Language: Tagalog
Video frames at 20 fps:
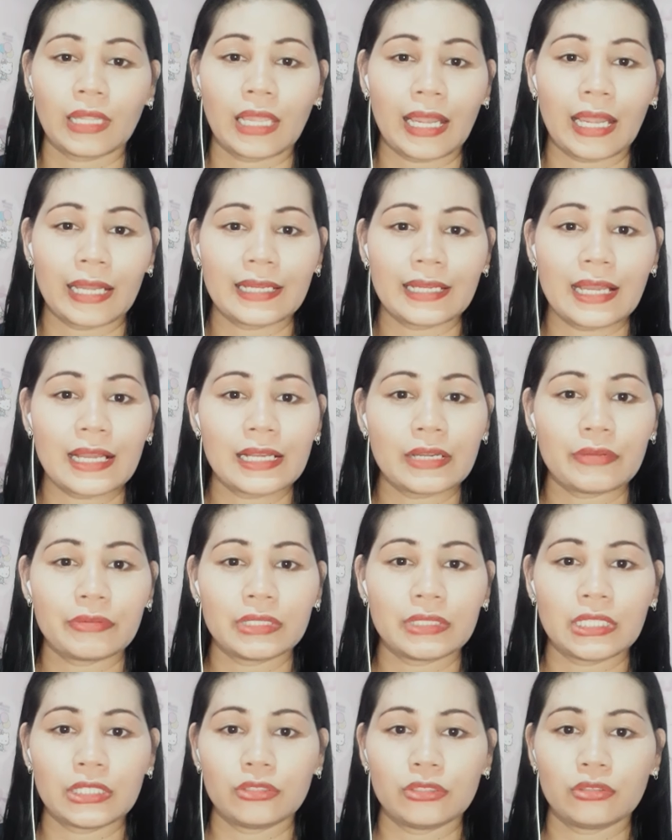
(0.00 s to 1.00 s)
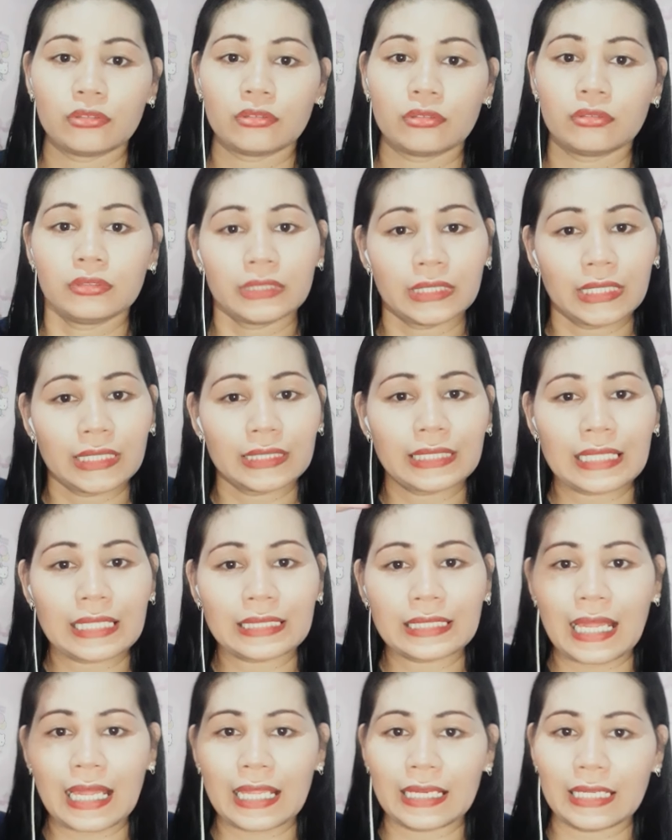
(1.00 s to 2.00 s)
Ang gagawin ninyo,
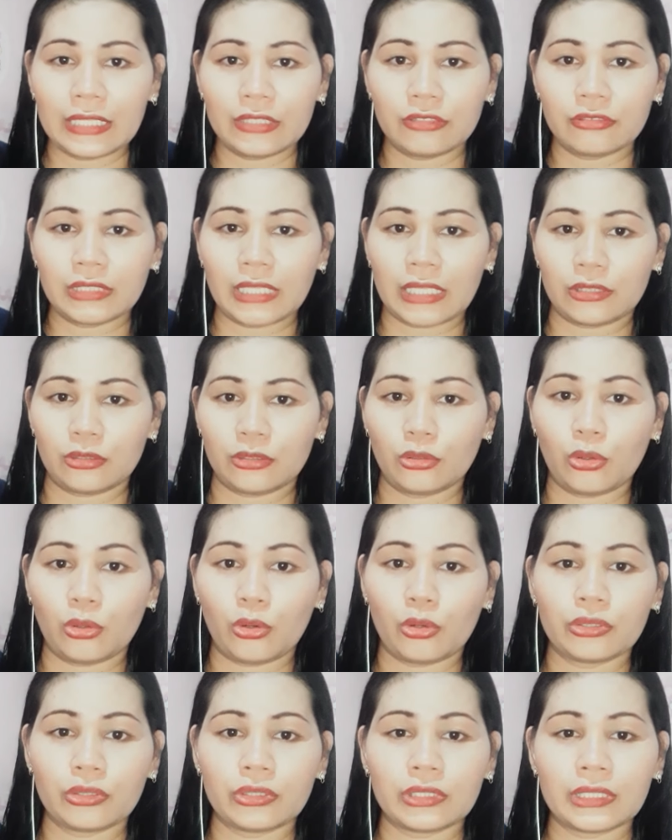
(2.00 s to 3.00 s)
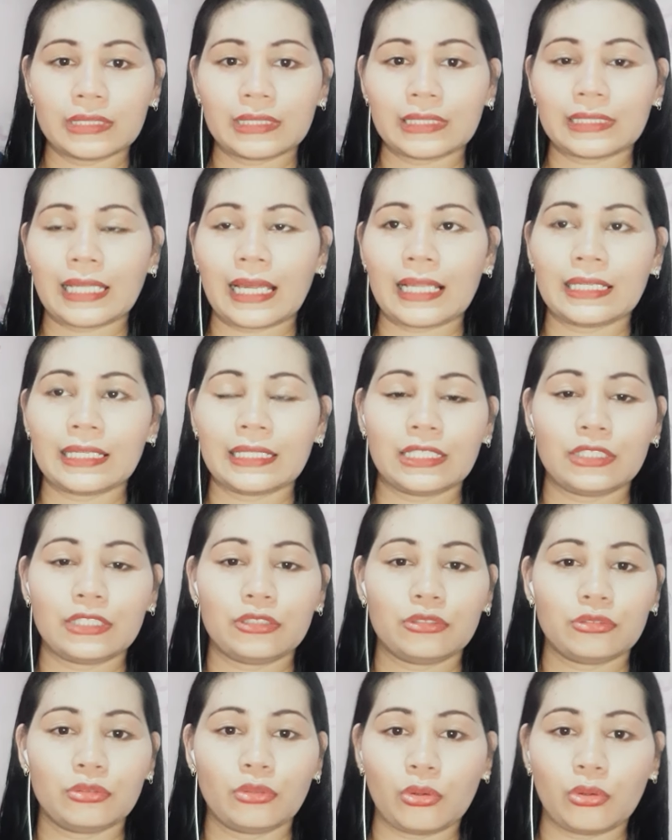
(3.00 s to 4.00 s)
itatali niyo yan doon. Itatali
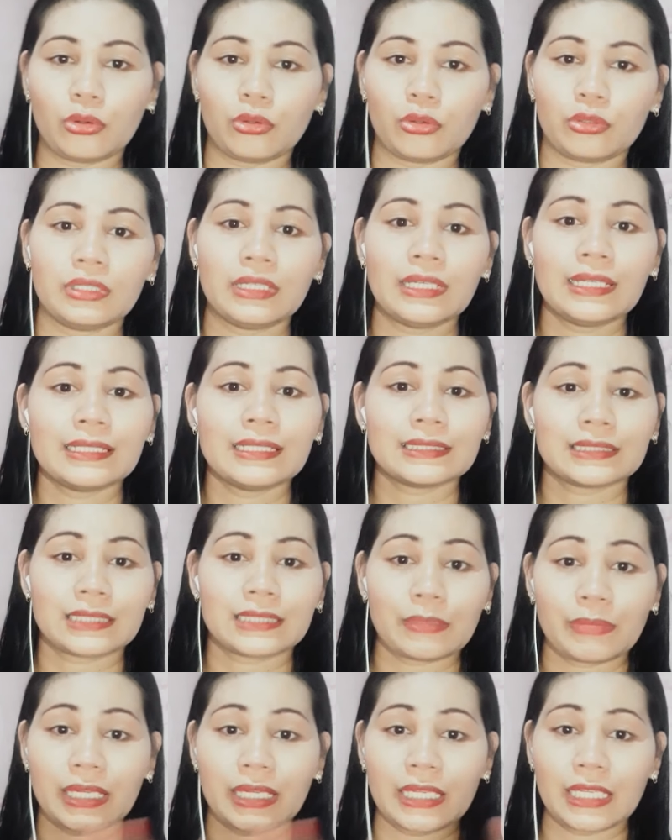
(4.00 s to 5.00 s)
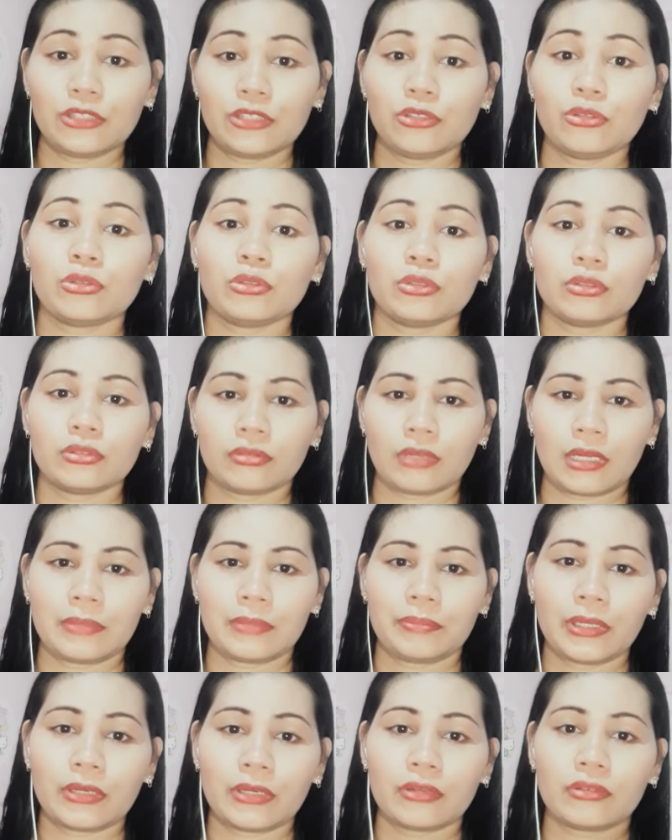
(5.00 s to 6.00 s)
niyo doon sa may inyong lutuan
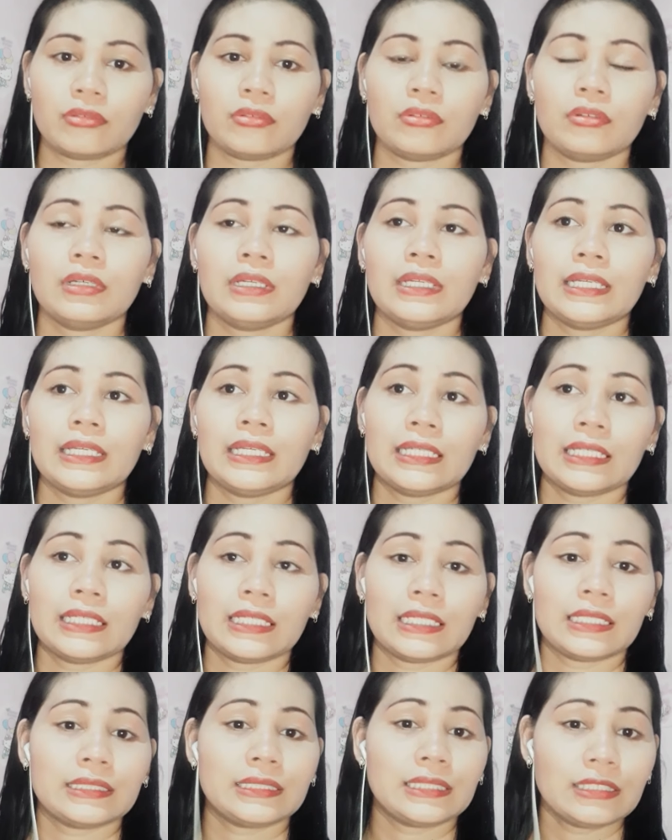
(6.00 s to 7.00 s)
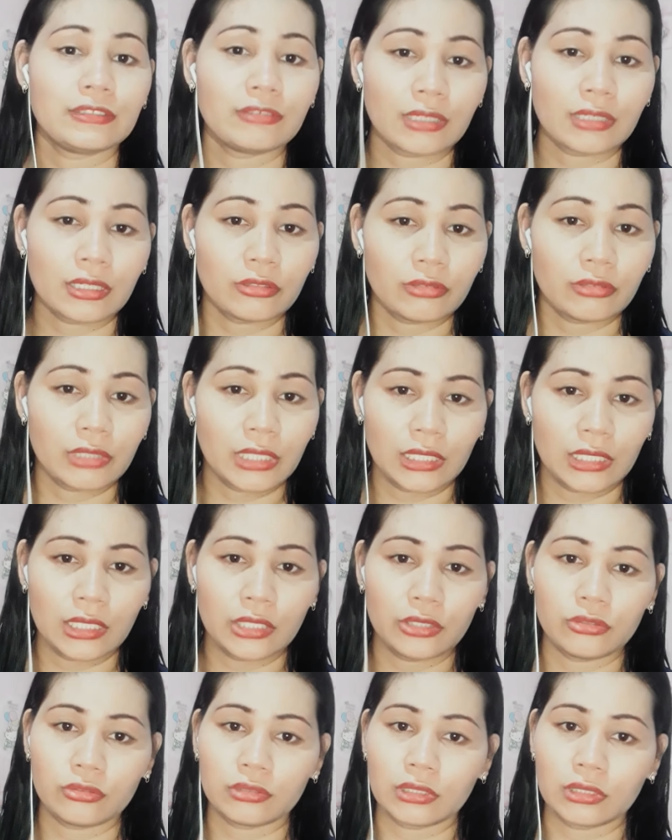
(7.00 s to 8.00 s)
pero siguraduhin
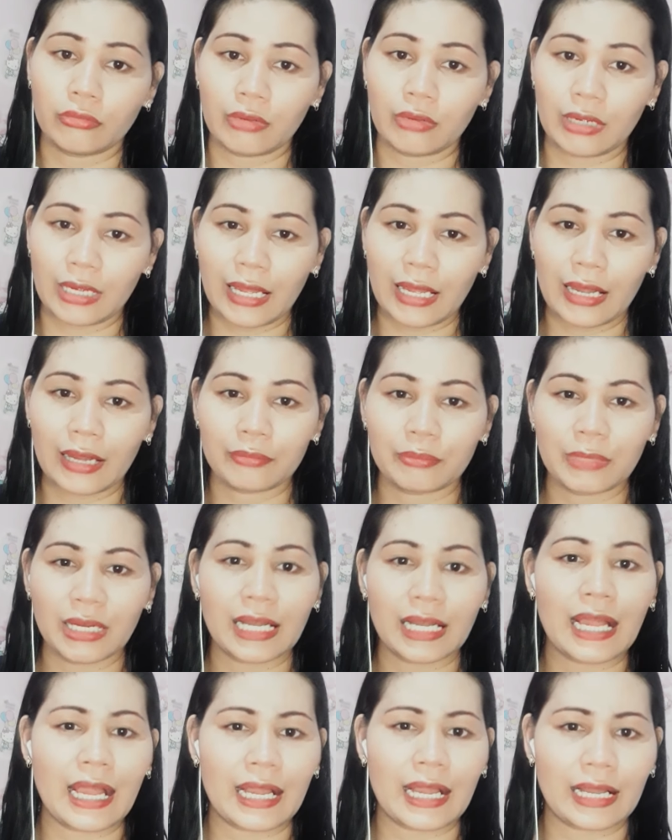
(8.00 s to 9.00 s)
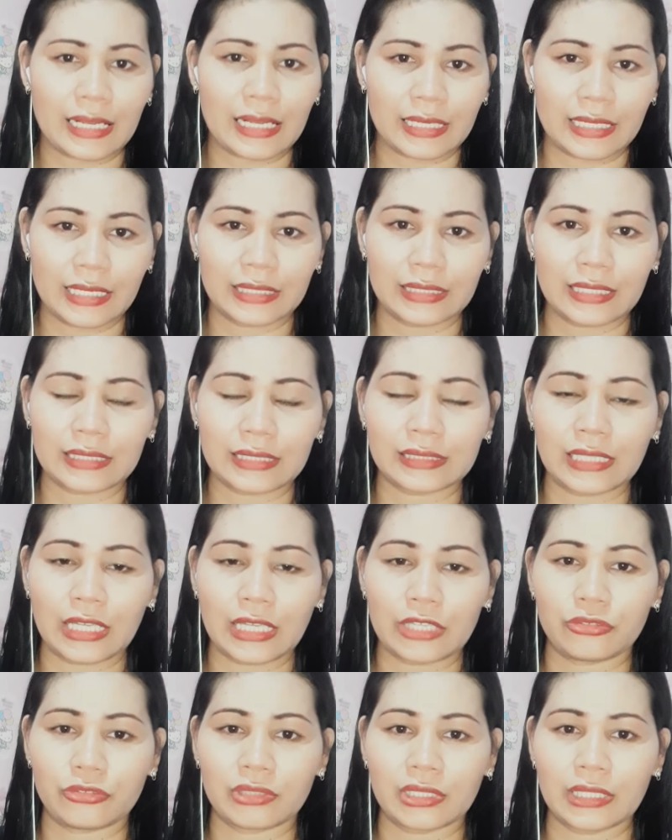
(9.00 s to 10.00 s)
ninyo na walang makakakita sa
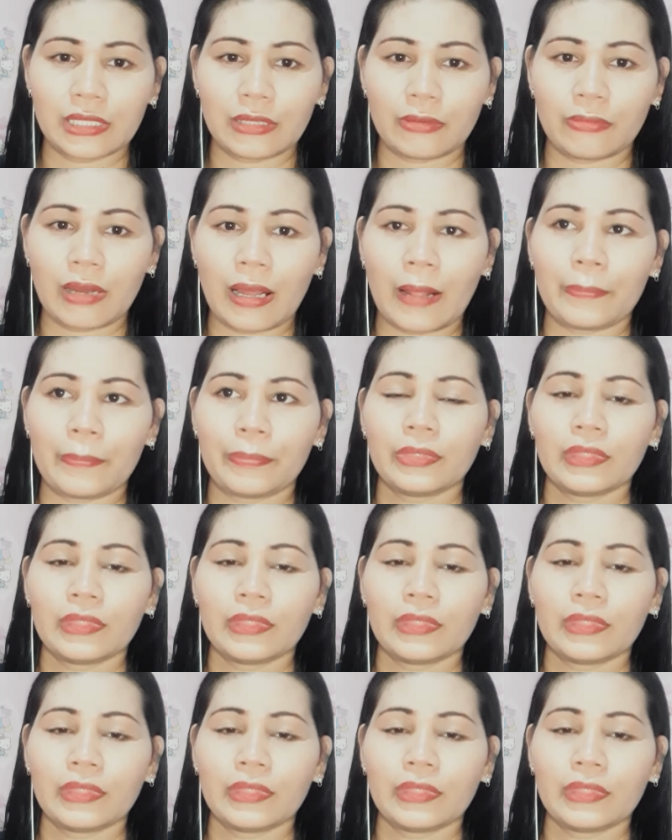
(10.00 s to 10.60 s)
inyong ginawa